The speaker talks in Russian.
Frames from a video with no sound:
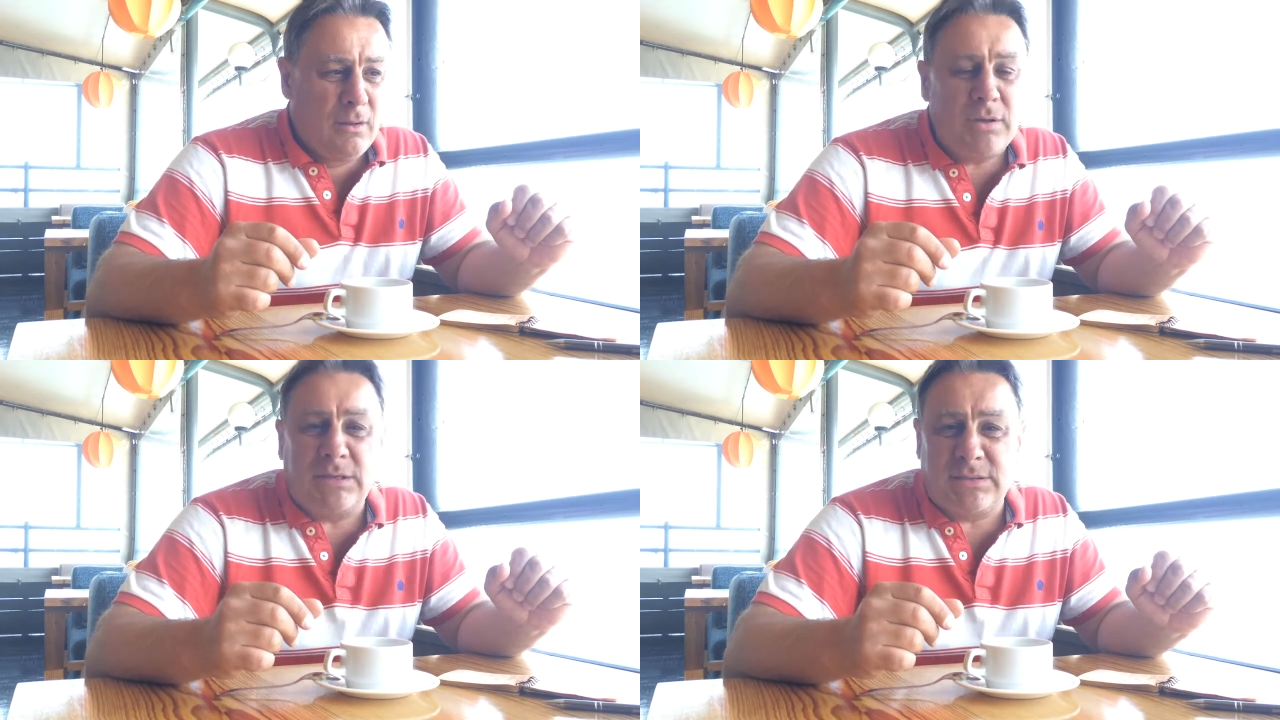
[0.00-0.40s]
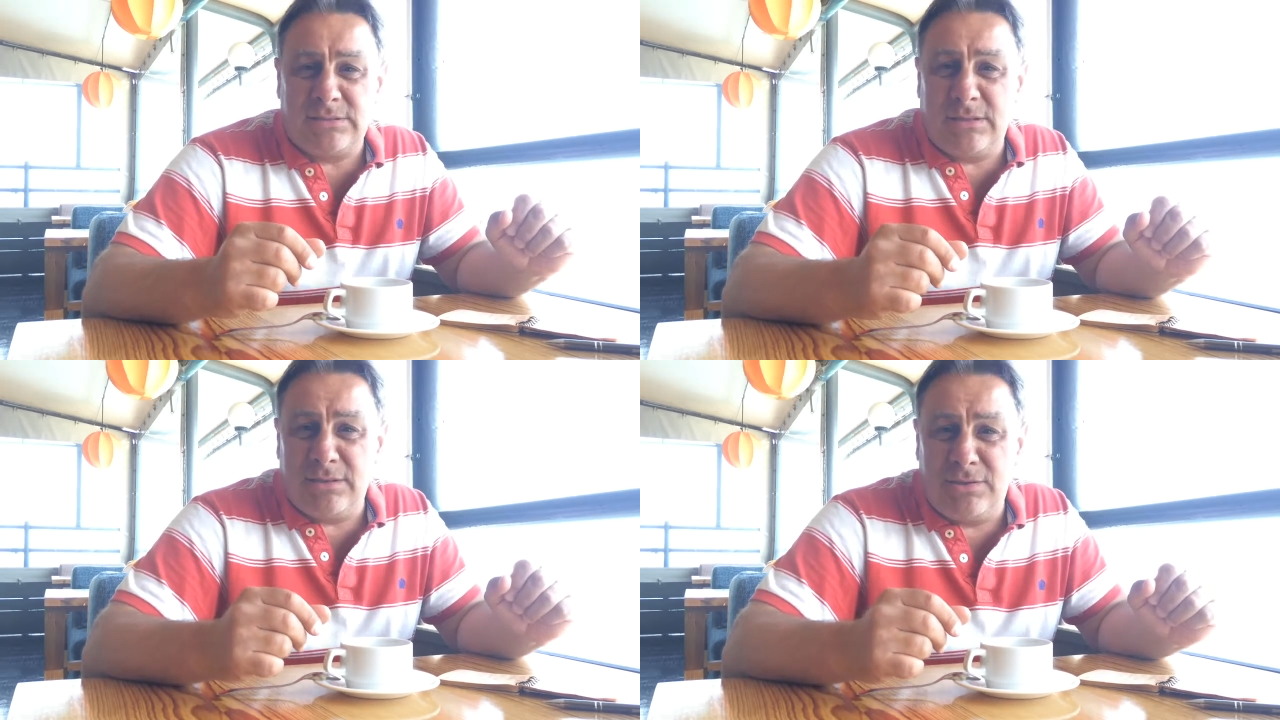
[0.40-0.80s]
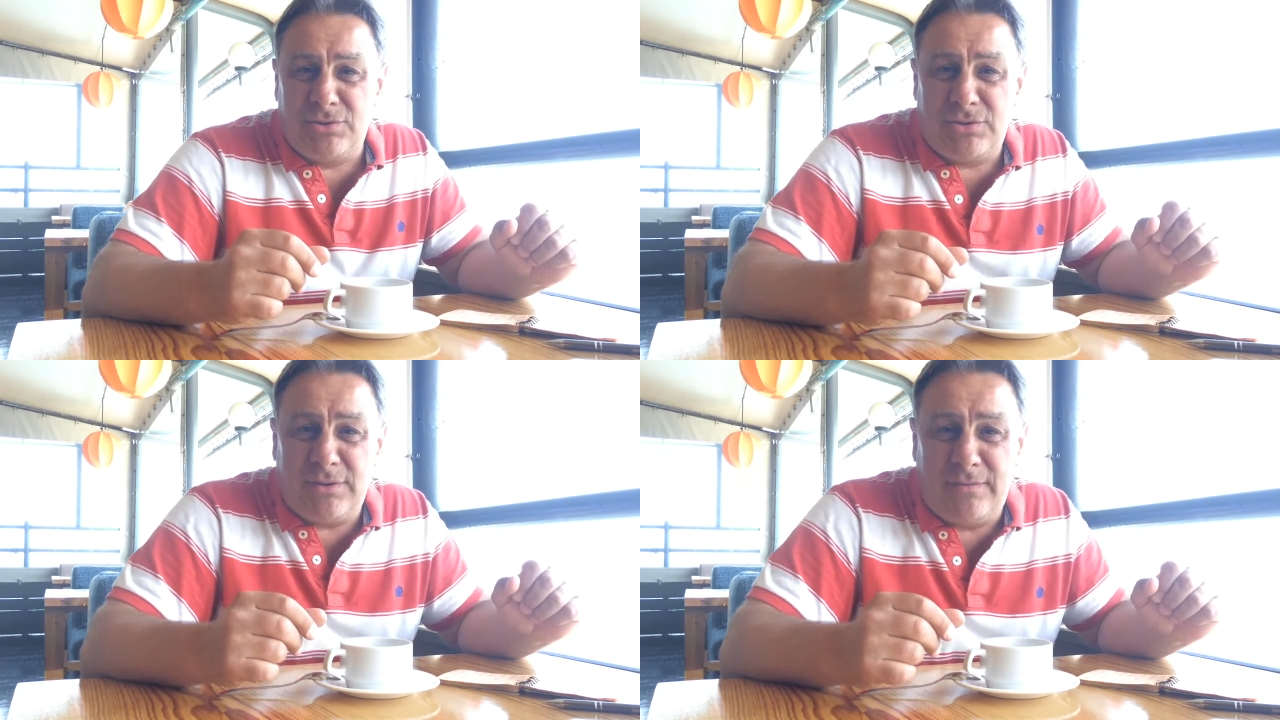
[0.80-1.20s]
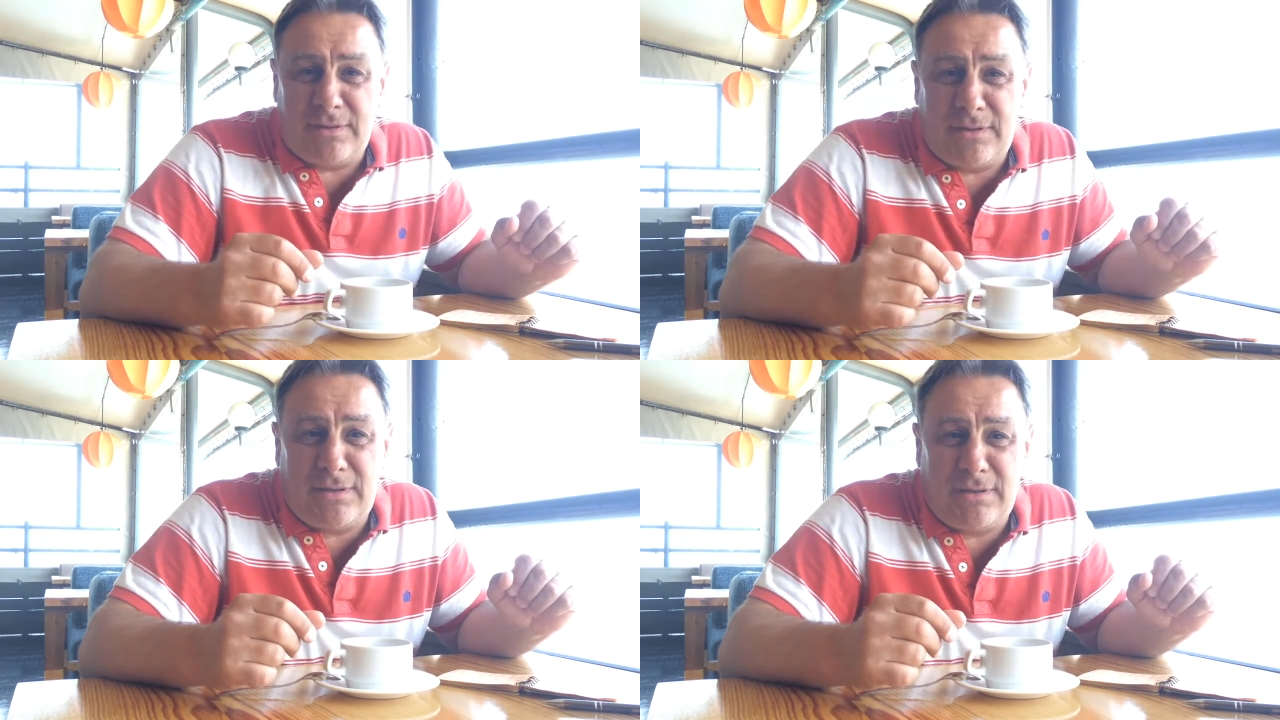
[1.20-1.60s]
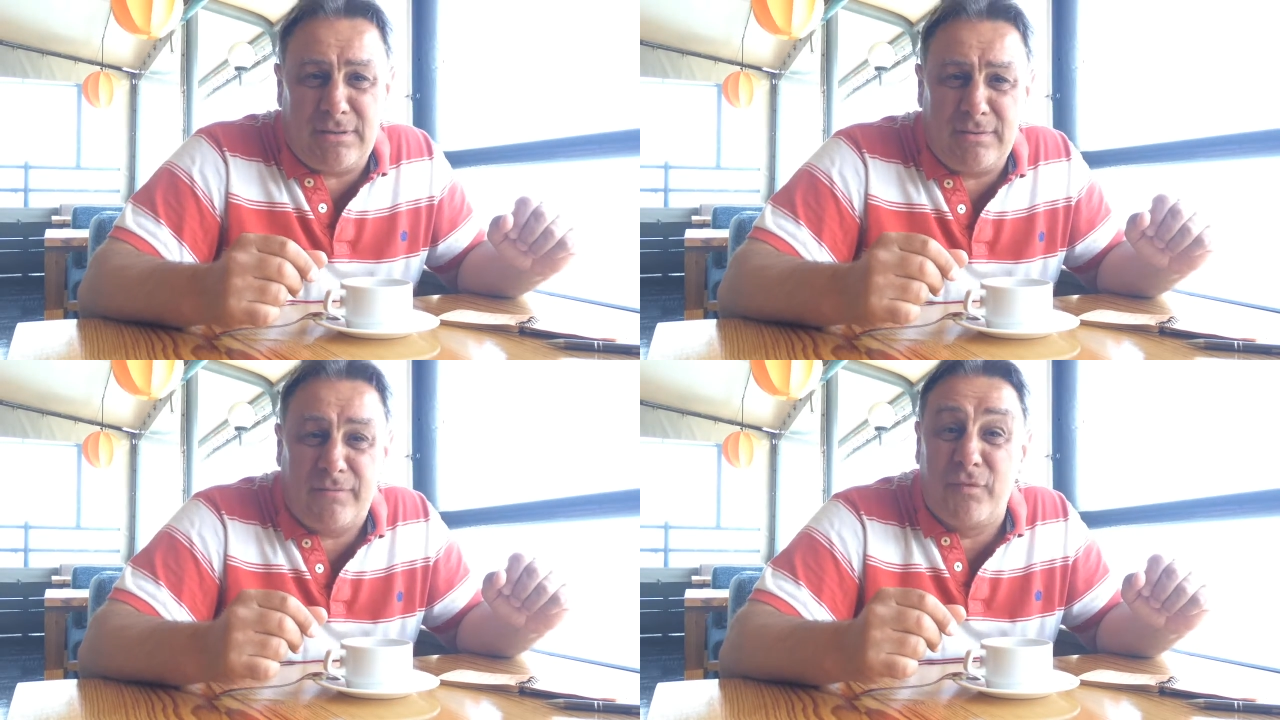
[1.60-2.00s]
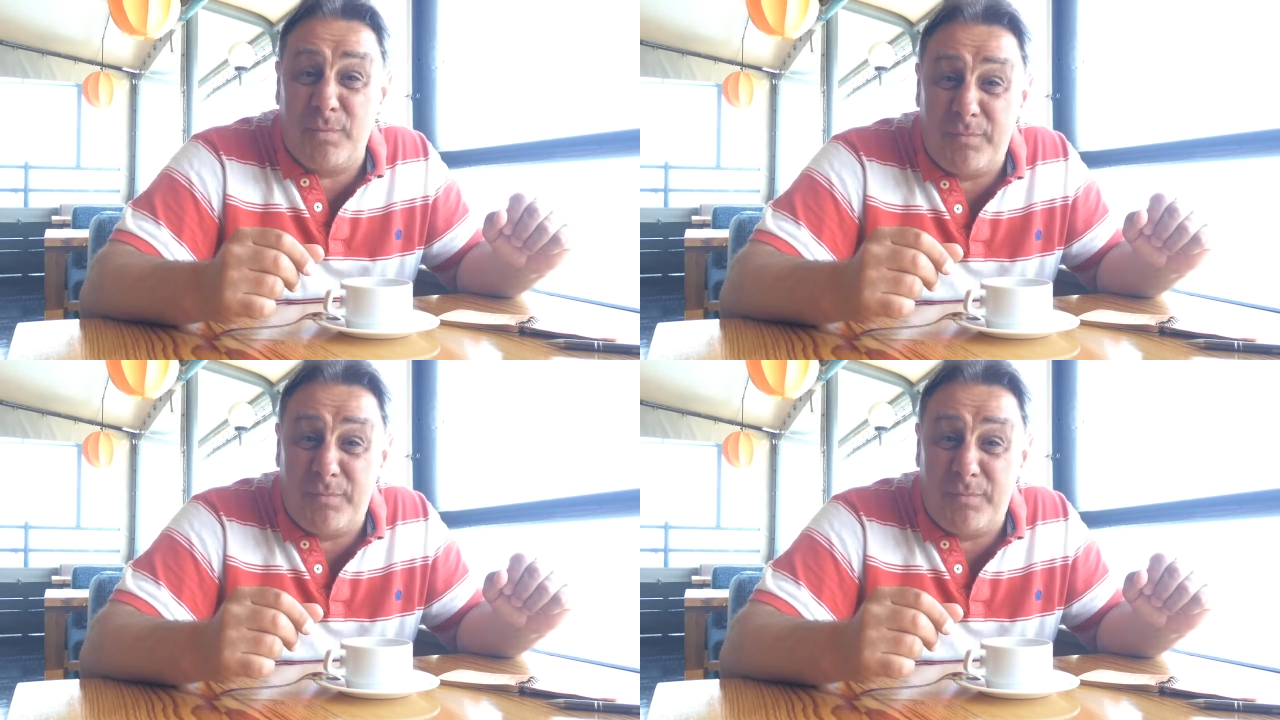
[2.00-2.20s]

Но, как сказал один человек, в